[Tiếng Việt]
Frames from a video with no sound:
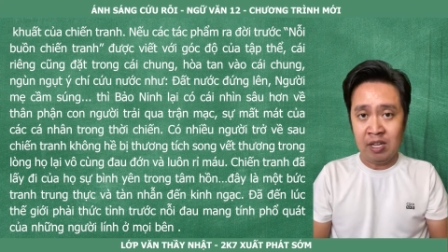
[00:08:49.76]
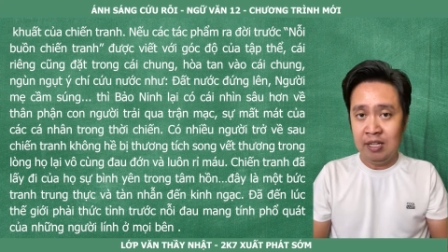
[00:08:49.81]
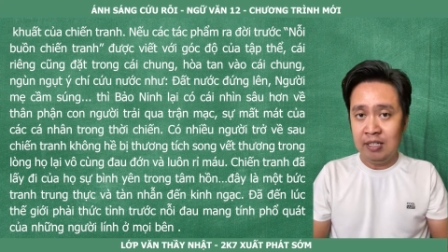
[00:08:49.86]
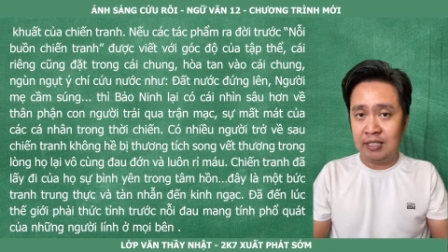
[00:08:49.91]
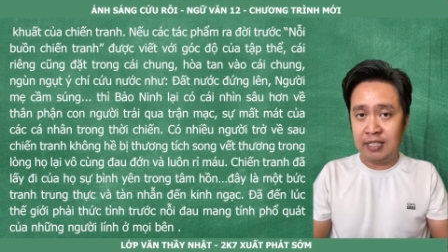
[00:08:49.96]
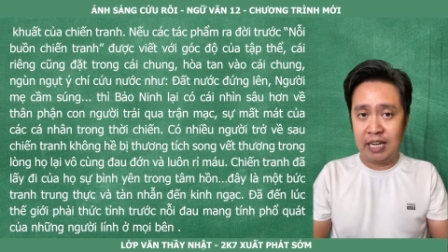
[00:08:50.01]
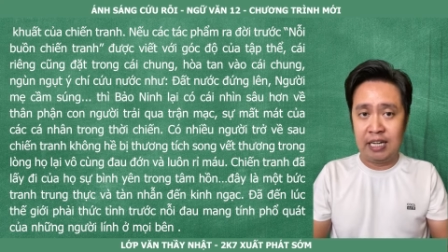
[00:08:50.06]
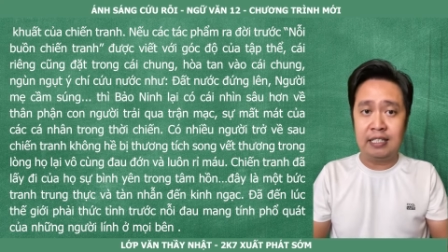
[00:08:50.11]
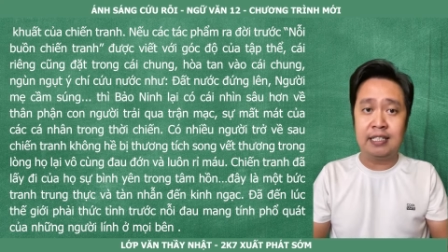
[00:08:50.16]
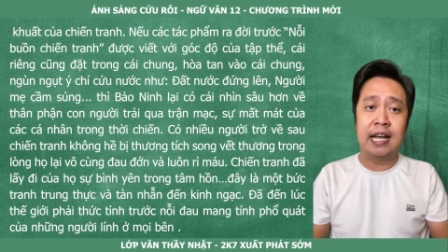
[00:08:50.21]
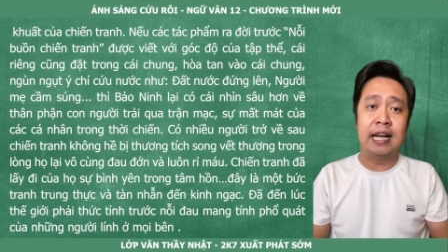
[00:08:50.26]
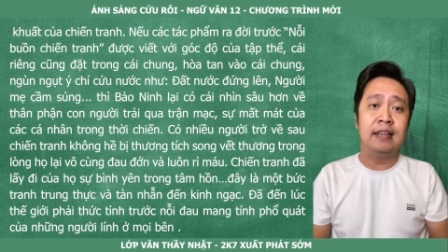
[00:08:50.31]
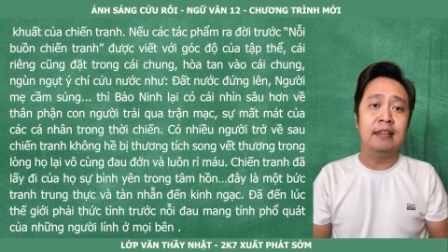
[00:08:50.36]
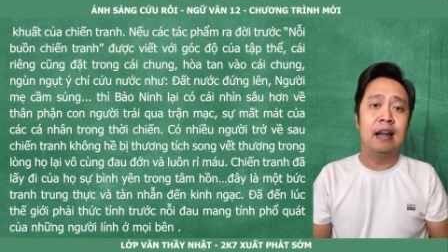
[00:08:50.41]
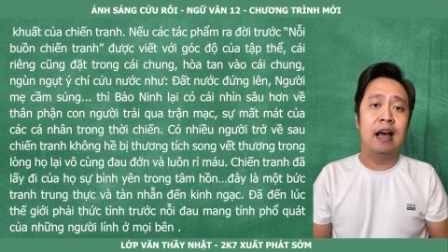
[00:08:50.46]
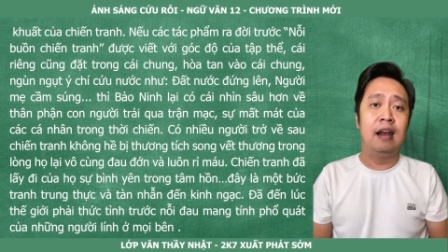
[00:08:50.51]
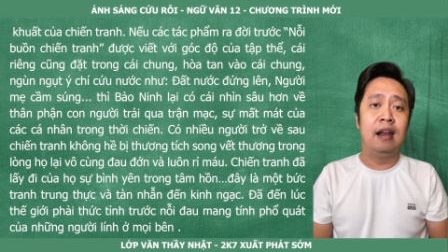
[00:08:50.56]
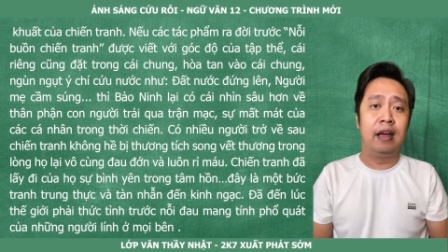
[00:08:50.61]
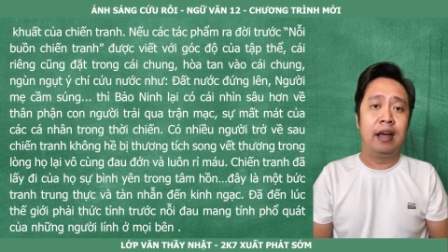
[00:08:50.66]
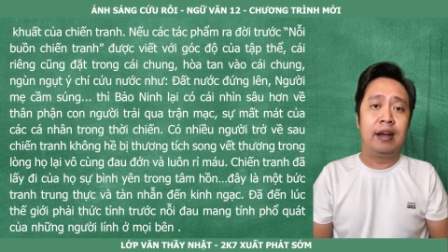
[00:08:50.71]
Chiến tranh
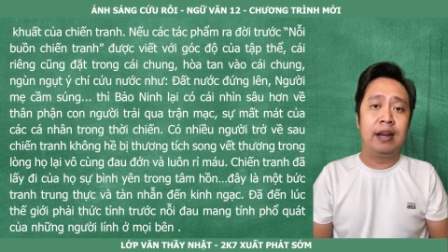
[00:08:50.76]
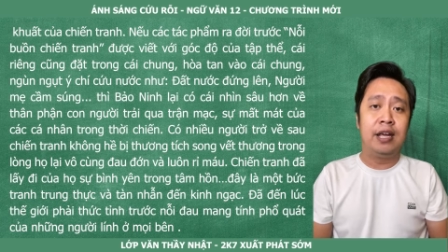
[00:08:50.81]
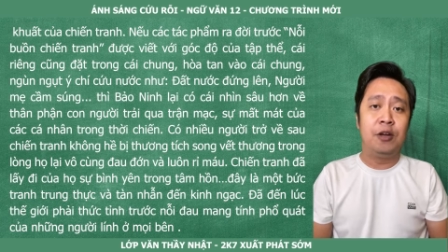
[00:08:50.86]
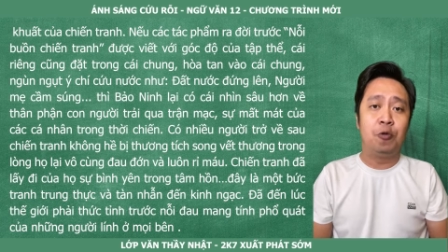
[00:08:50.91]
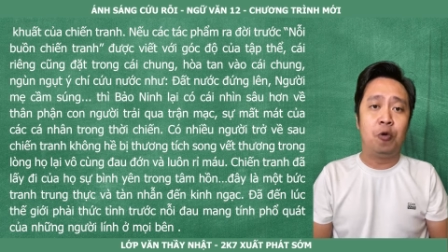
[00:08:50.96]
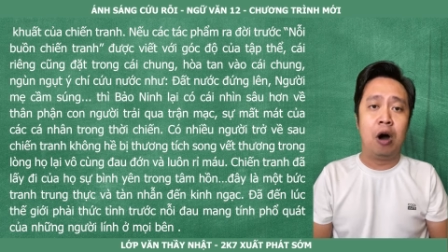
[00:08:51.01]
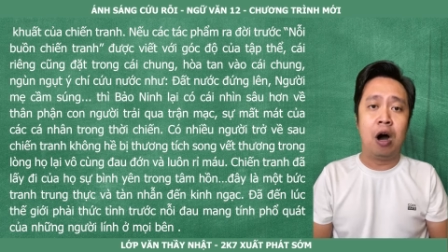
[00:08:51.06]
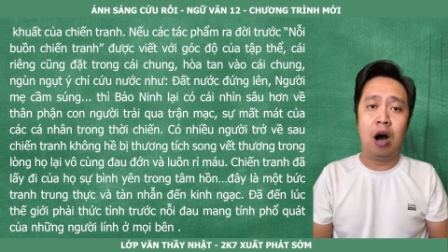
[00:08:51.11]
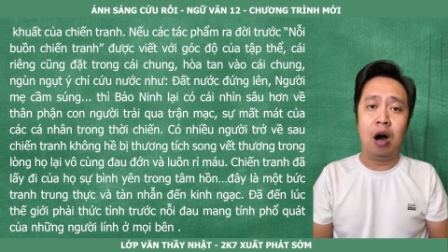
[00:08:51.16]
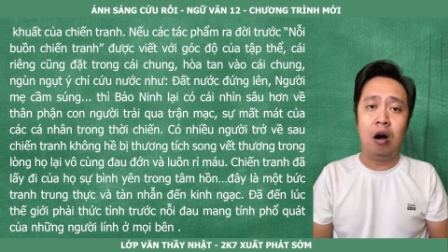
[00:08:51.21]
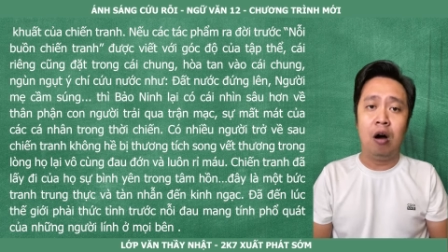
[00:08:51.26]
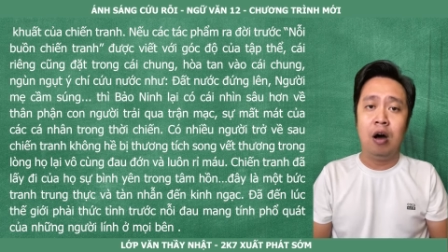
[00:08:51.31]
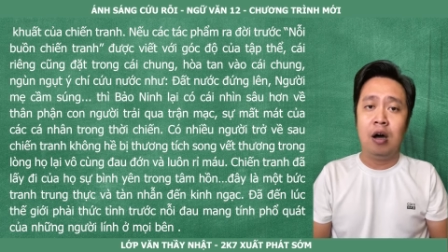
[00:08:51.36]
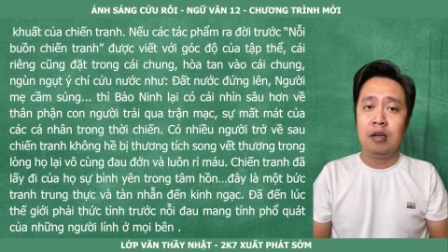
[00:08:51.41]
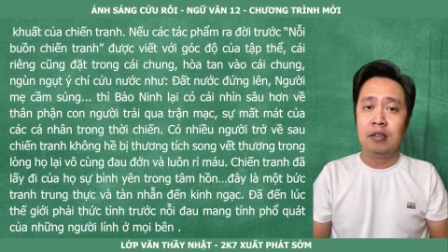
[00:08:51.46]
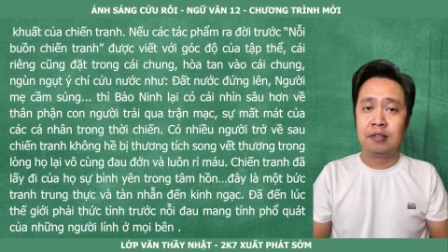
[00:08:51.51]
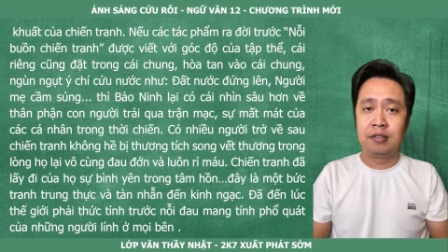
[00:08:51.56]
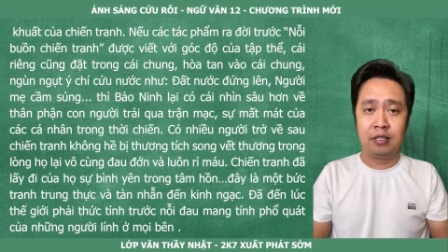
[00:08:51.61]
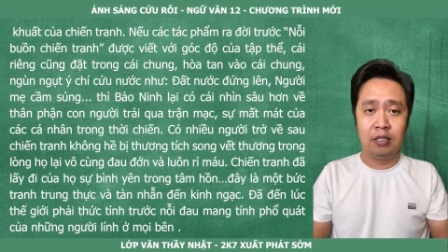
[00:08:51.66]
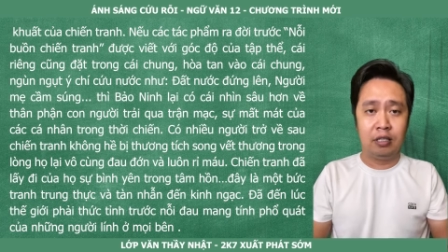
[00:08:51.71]
đã lấy đi của họ
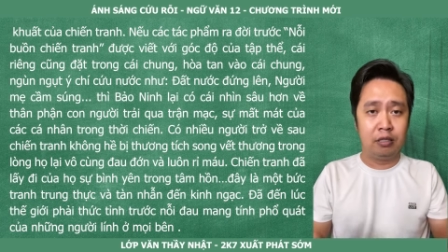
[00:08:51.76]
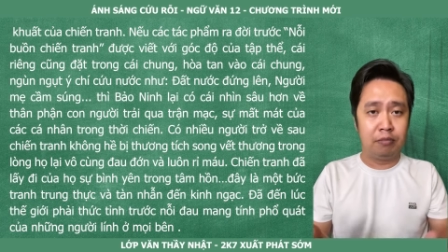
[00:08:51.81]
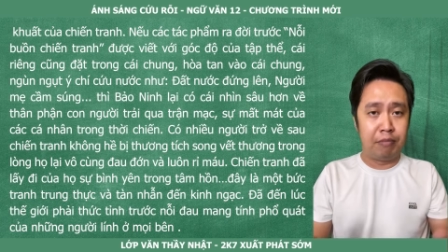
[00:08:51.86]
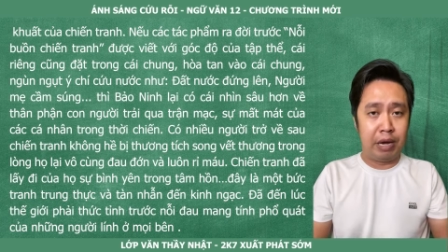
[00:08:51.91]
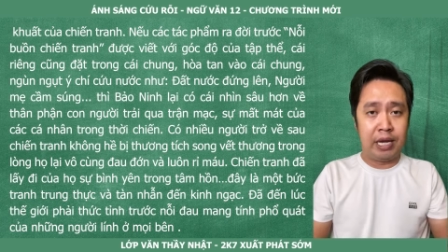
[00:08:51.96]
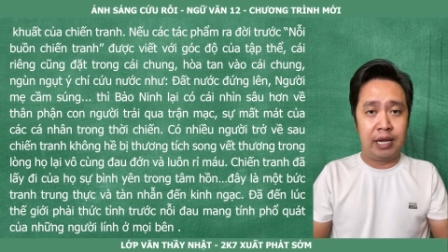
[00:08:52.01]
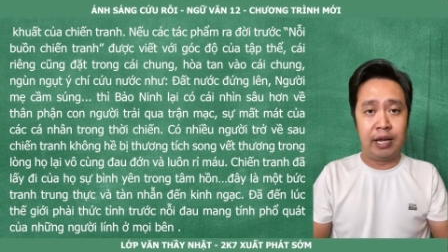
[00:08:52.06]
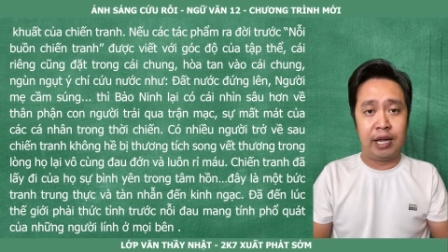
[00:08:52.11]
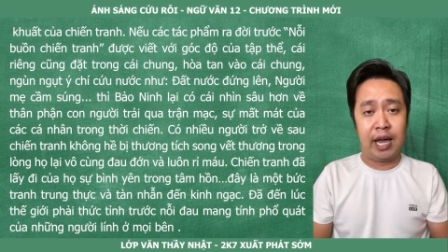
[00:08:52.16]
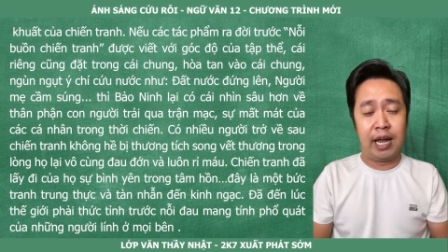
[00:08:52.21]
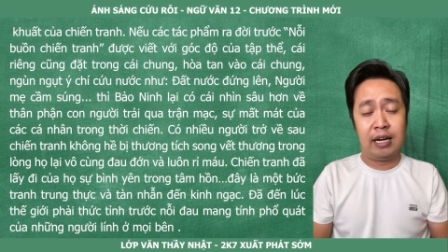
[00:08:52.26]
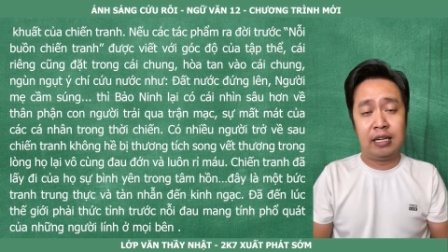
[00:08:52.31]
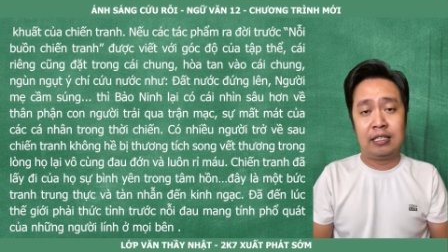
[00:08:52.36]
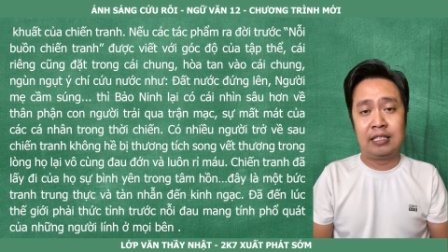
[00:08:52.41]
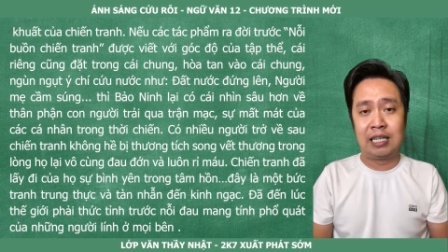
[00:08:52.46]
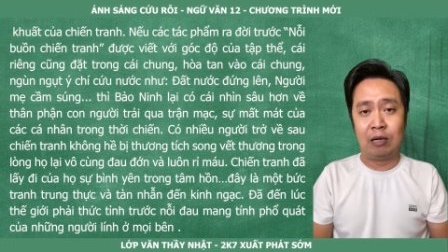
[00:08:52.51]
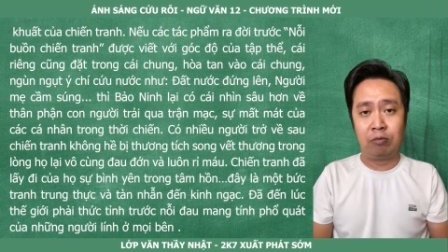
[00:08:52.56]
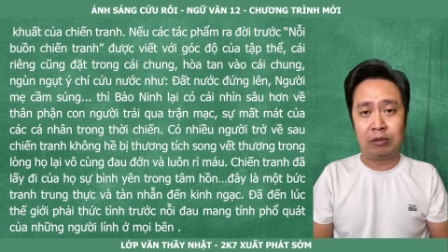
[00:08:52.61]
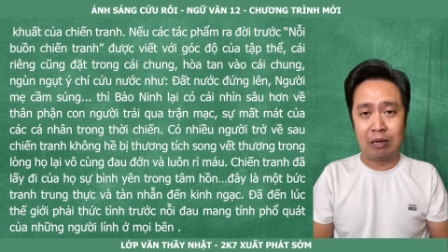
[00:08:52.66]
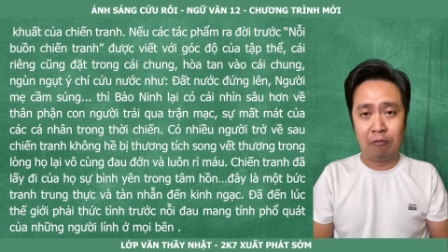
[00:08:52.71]
sự bình yên
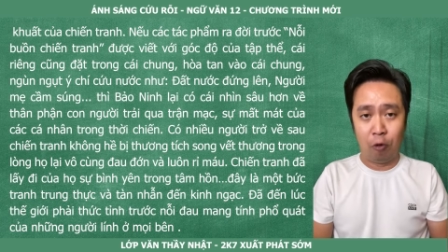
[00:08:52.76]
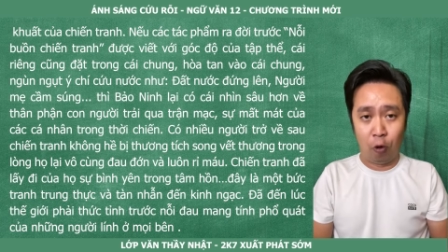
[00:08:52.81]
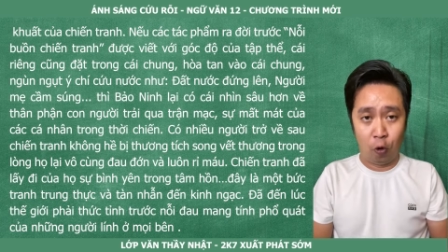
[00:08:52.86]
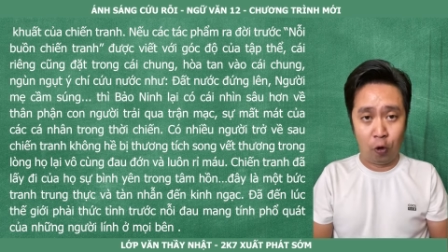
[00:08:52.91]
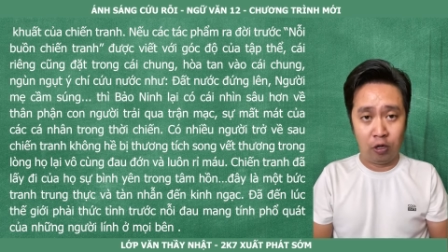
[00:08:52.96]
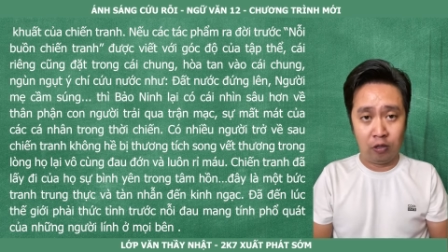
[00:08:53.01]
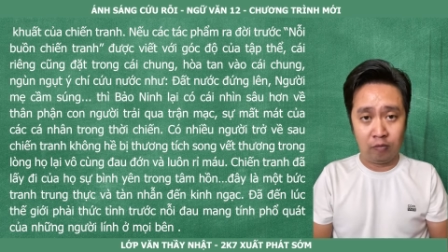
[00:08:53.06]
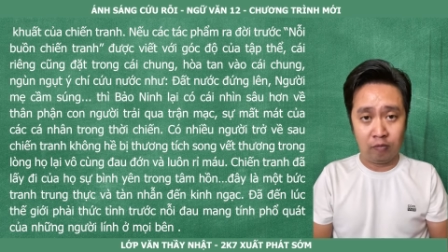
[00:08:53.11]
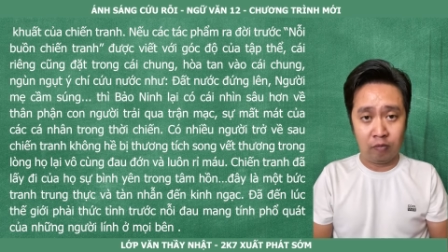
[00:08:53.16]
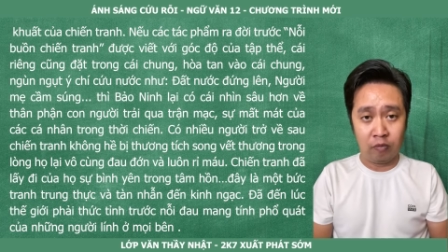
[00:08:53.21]
trong tâm hồn.